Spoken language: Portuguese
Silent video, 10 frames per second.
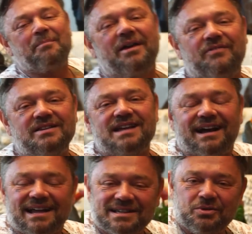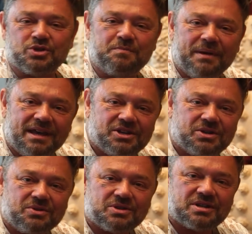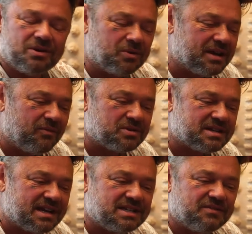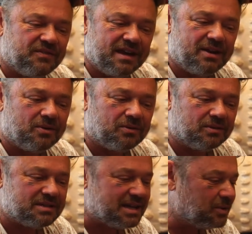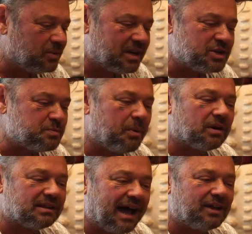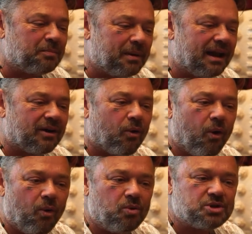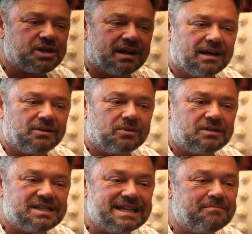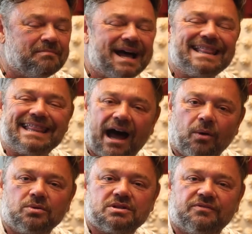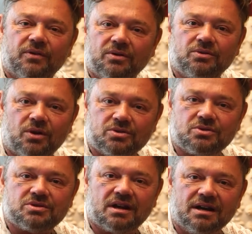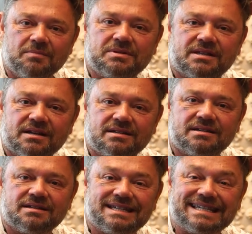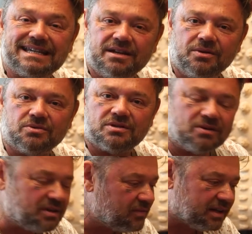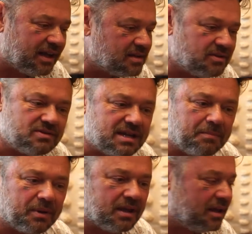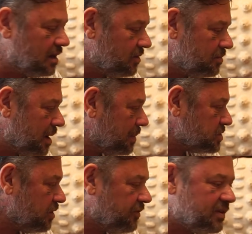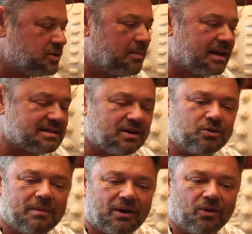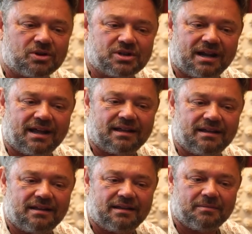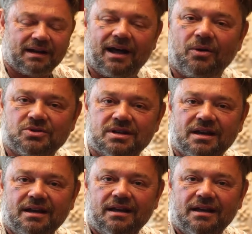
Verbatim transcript: bem-vindos à Casa dos Bichos. O que vocês viram sendo transportado pela Gol, chegando de Manaus, foram nossos hamsters sírios. Eu, na verdade, não sei porque eu me apaixonei. Eu fui fazer uma ação numa loja lá em Manaus